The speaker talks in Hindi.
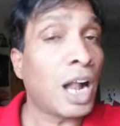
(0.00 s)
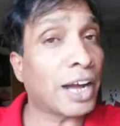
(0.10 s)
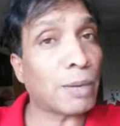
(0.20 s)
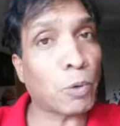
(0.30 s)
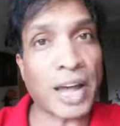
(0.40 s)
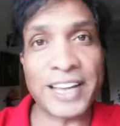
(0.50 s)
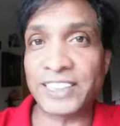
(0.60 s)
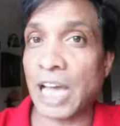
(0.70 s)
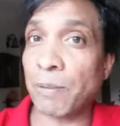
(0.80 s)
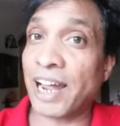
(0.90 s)
अगर पूरा
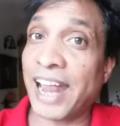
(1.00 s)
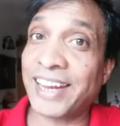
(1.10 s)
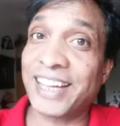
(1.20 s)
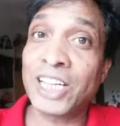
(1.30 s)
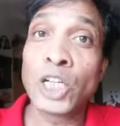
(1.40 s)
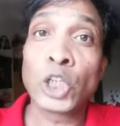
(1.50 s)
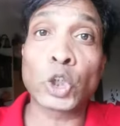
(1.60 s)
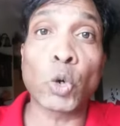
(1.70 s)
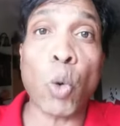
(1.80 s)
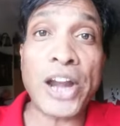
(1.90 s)
हिसाब लगाएंगे
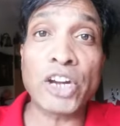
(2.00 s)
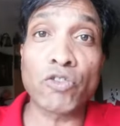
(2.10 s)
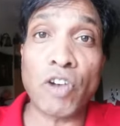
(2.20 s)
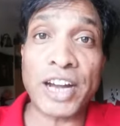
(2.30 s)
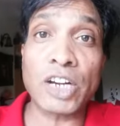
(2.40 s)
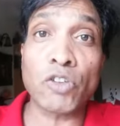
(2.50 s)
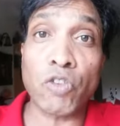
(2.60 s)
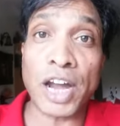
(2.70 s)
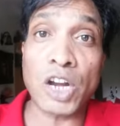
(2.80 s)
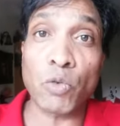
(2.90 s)
तो वन वन
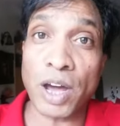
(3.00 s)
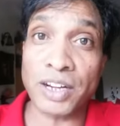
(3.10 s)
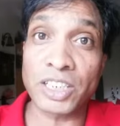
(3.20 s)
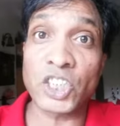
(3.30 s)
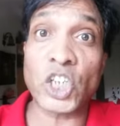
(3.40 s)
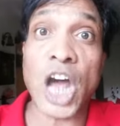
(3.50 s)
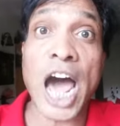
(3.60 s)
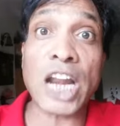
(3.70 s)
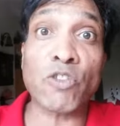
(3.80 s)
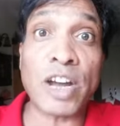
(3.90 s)
वन वन
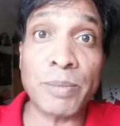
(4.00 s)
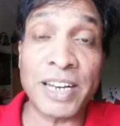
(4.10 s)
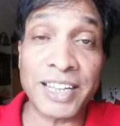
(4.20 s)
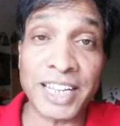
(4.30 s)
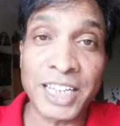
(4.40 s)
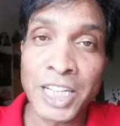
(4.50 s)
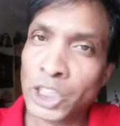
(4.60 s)
चार वन मिलेंगे